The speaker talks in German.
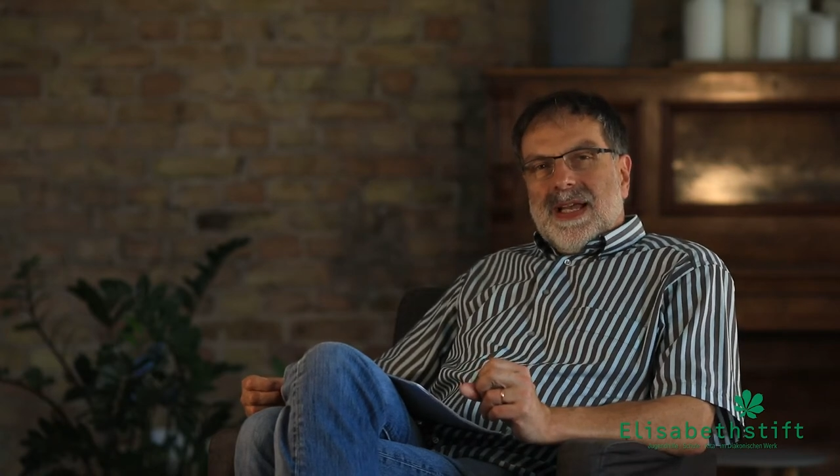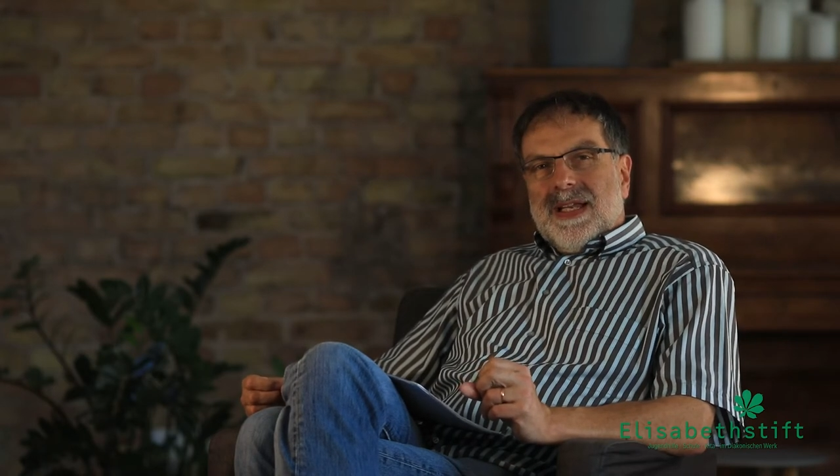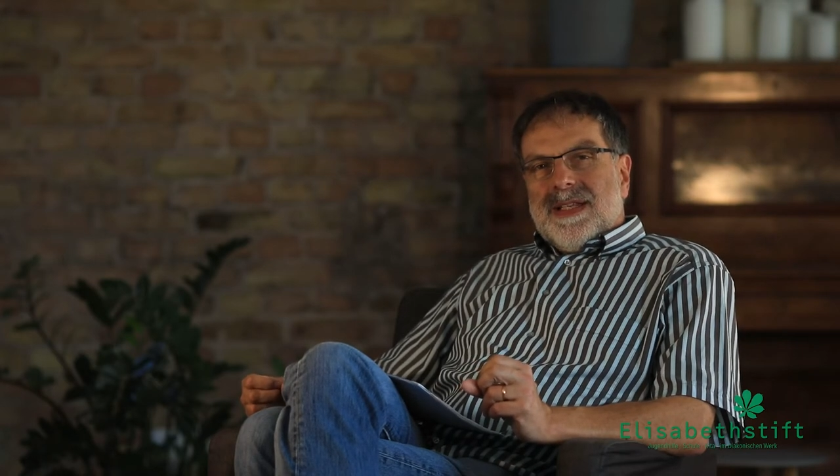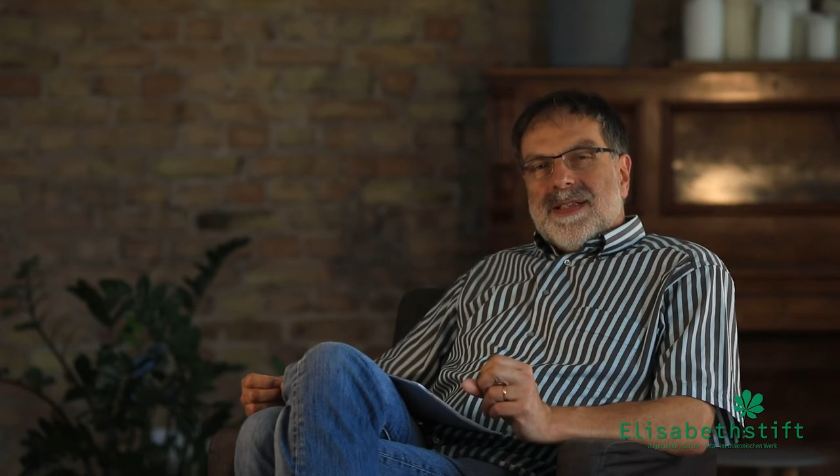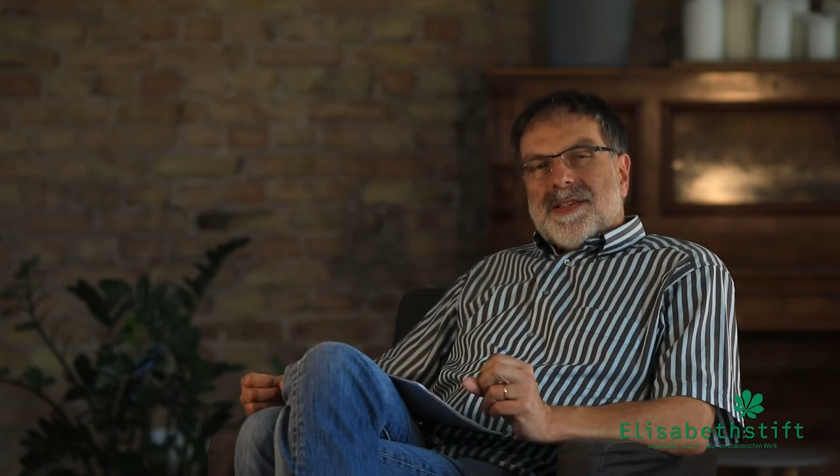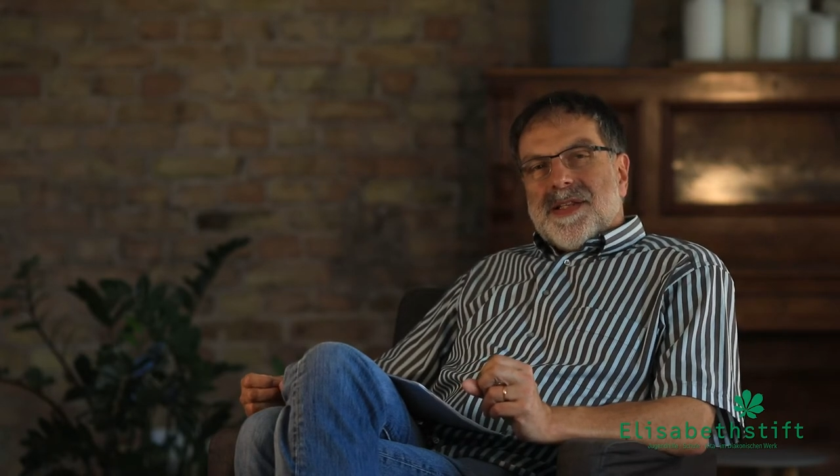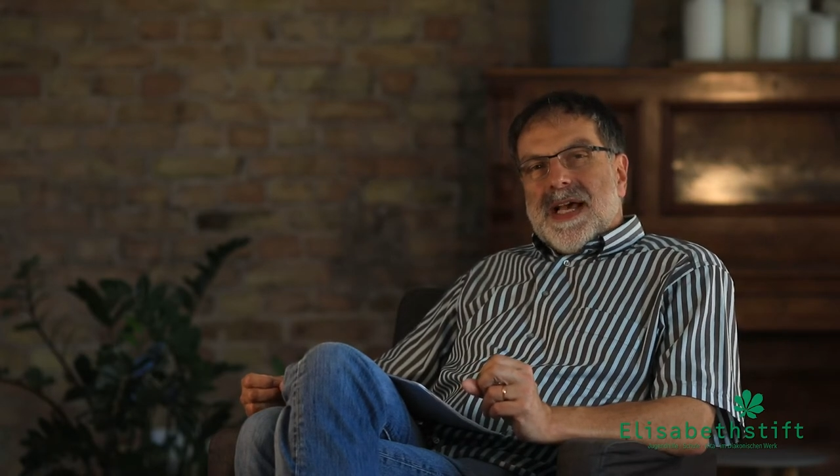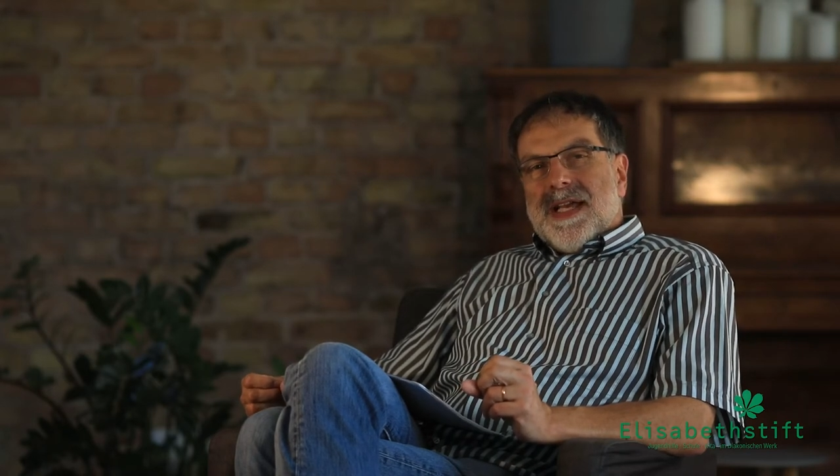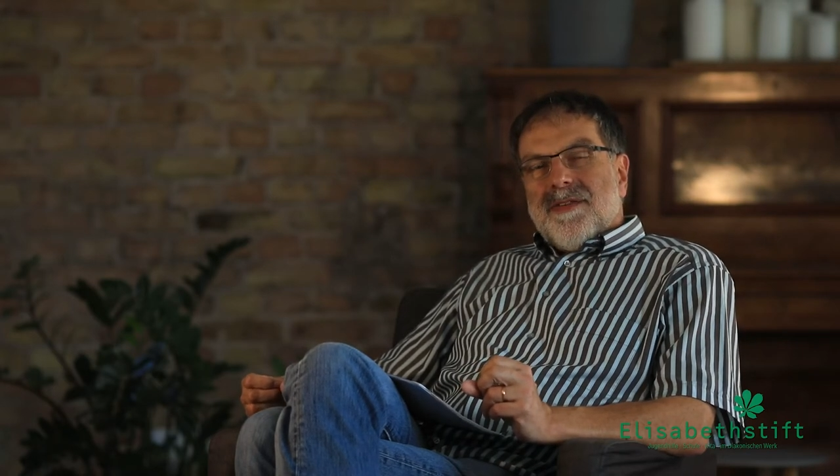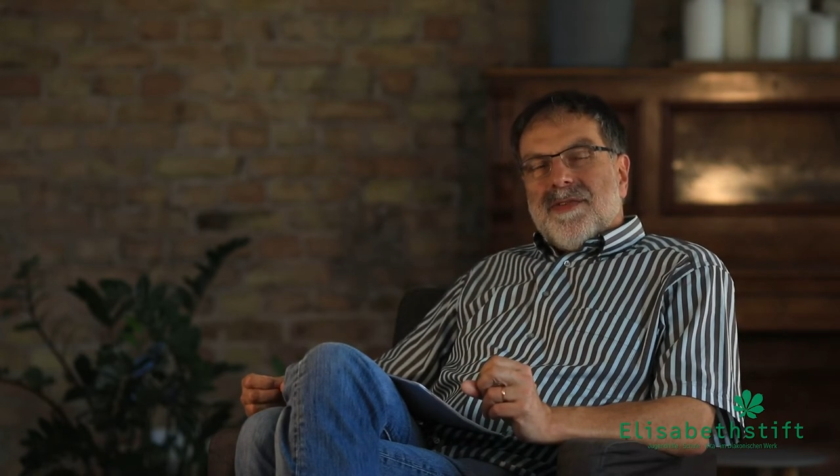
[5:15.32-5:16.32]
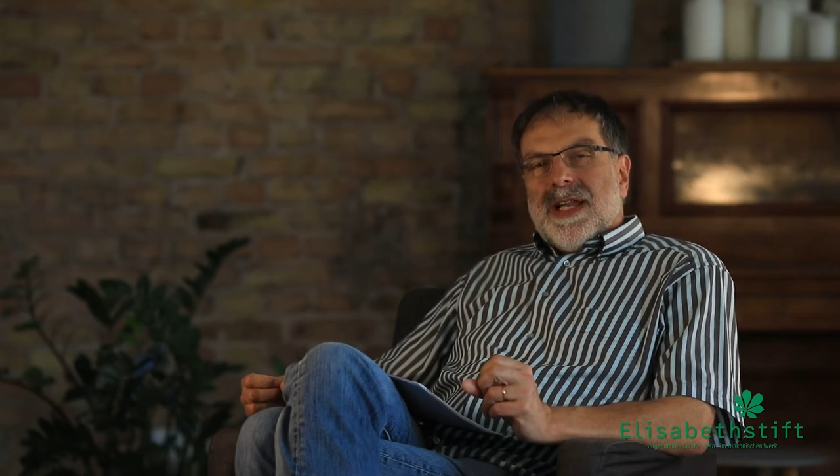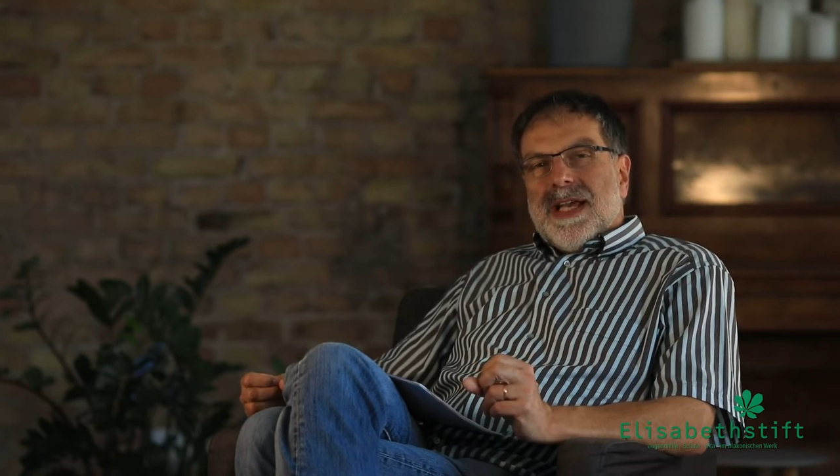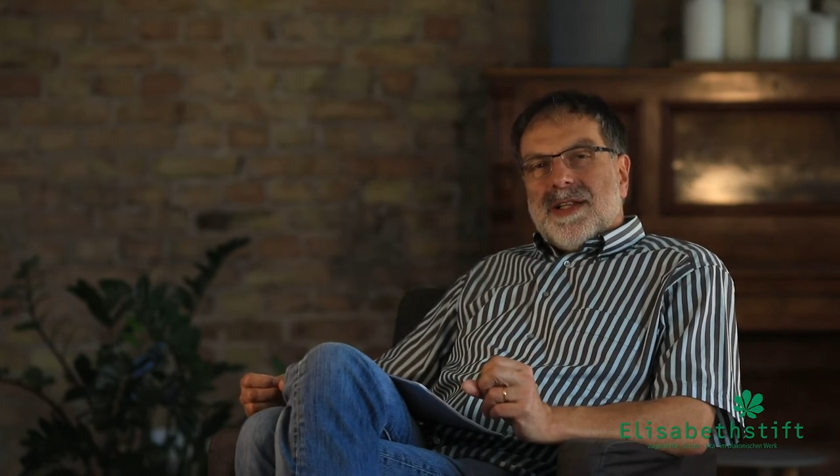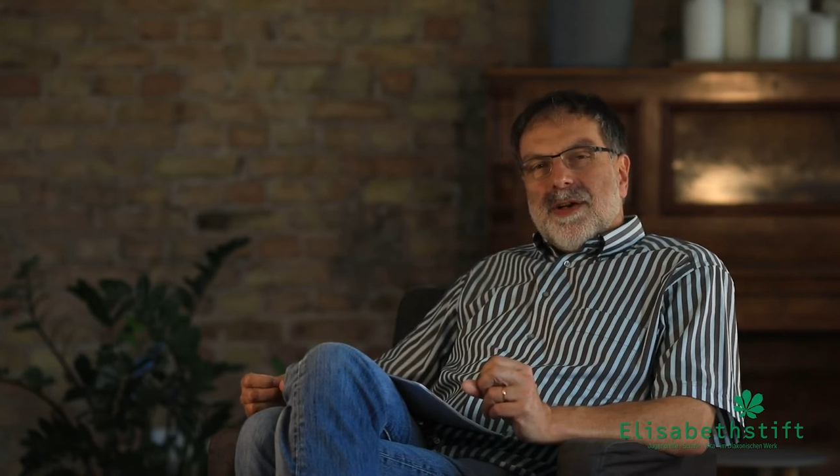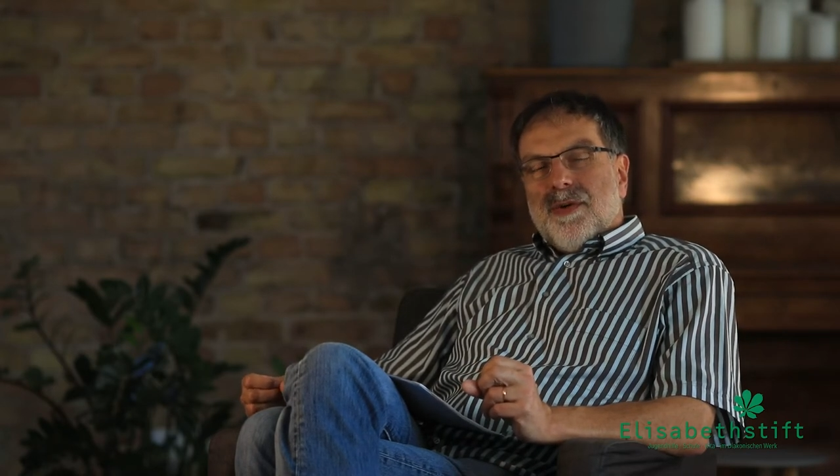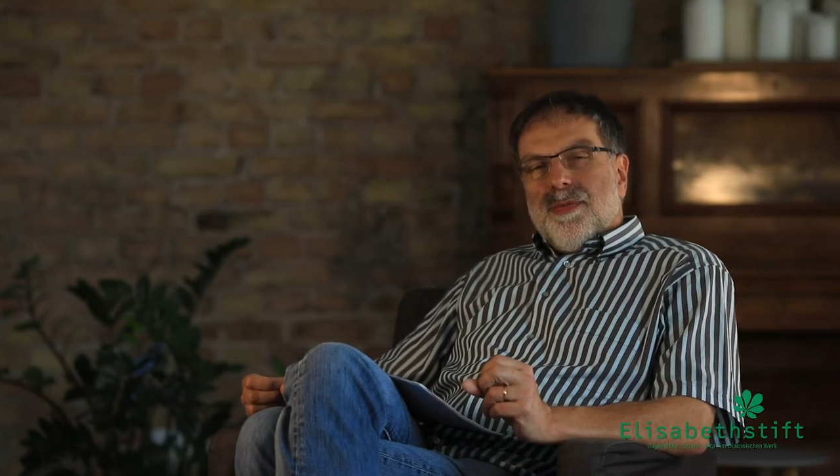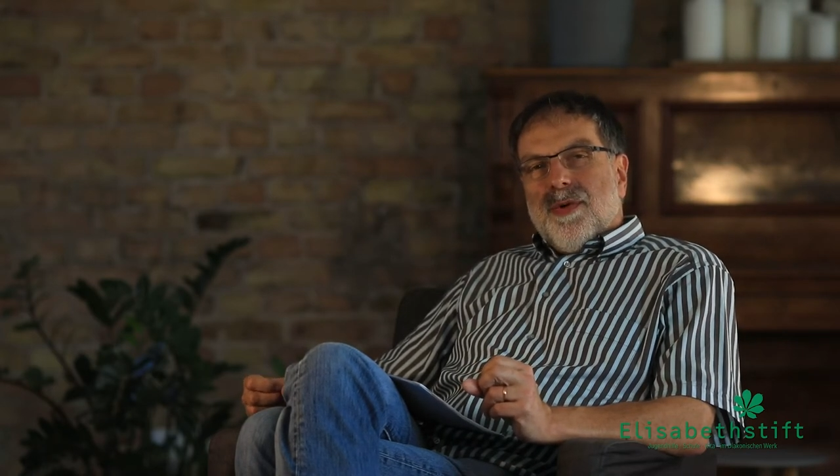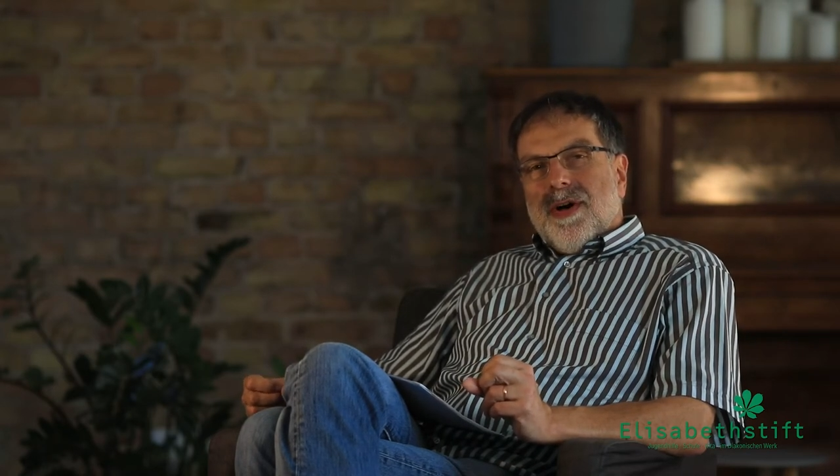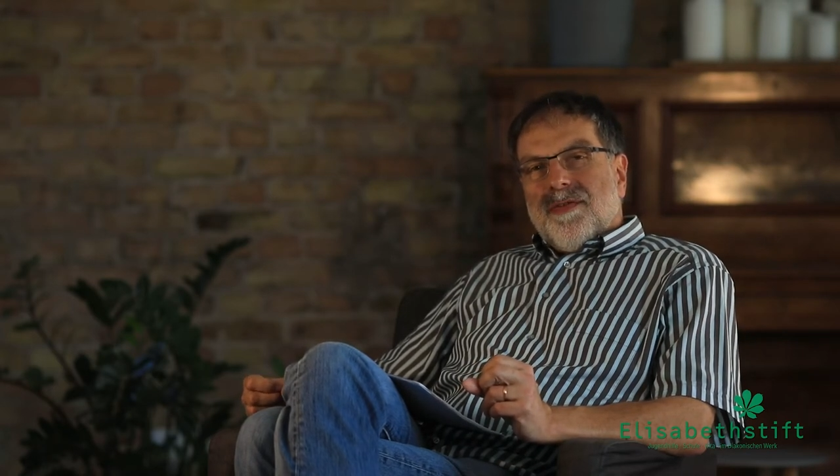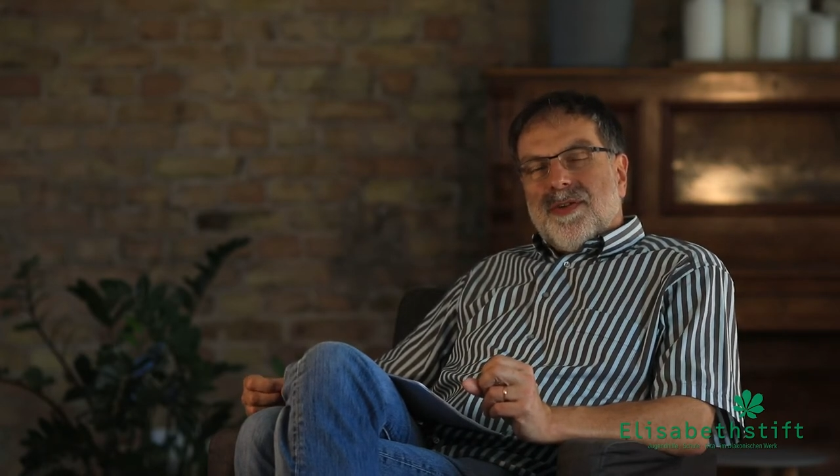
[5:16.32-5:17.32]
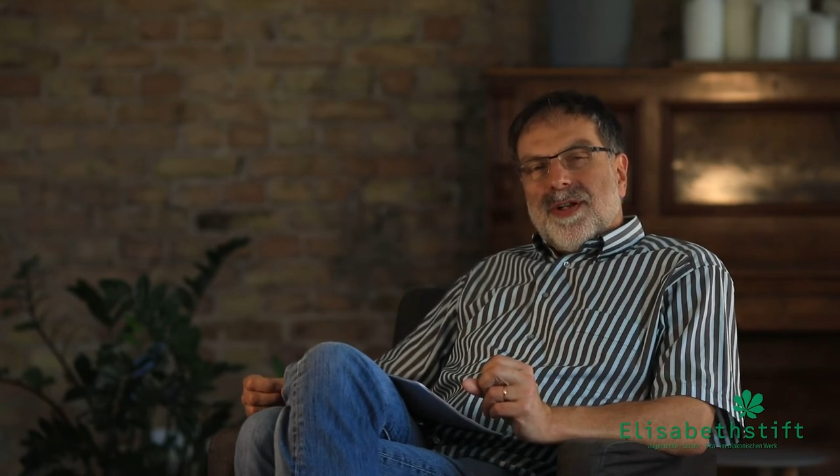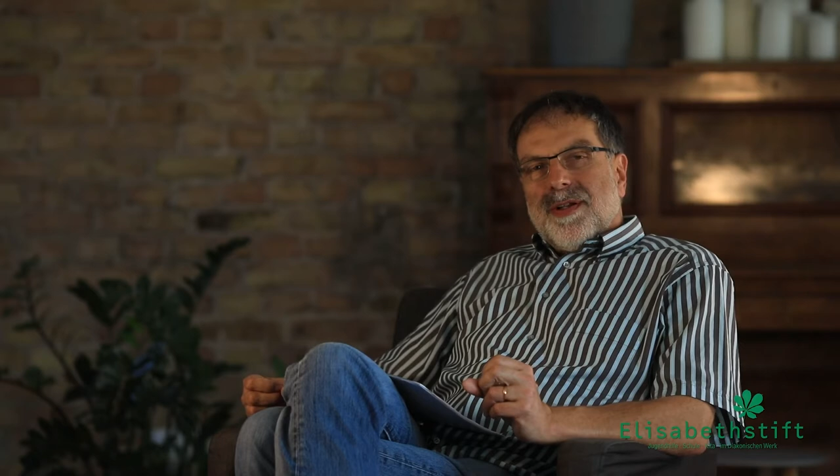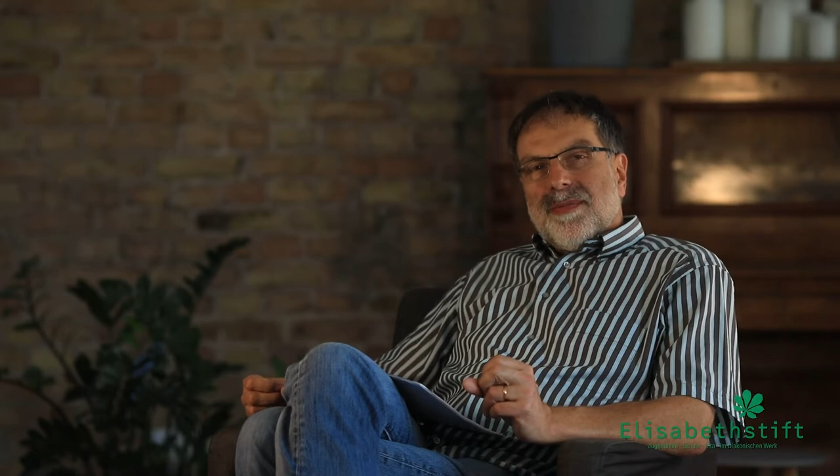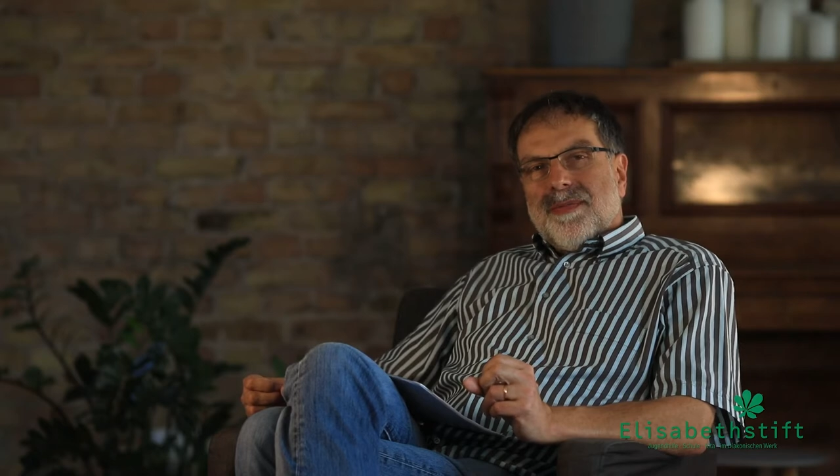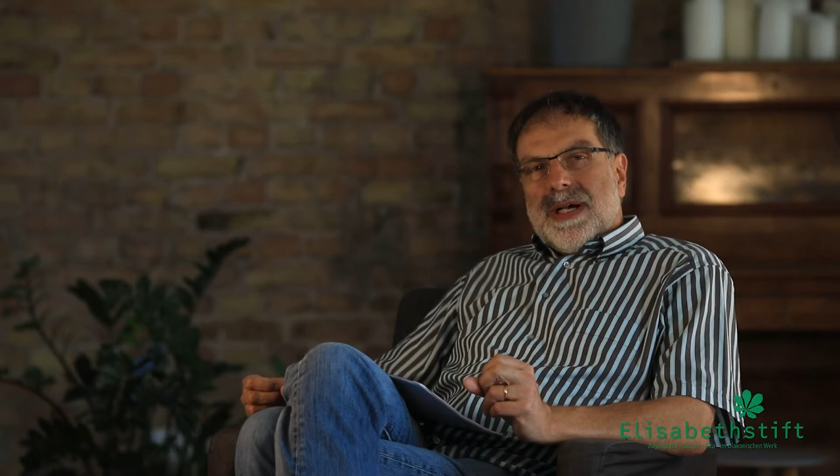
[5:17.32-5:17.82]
Dieses kleine, vielleicht auch humorvolle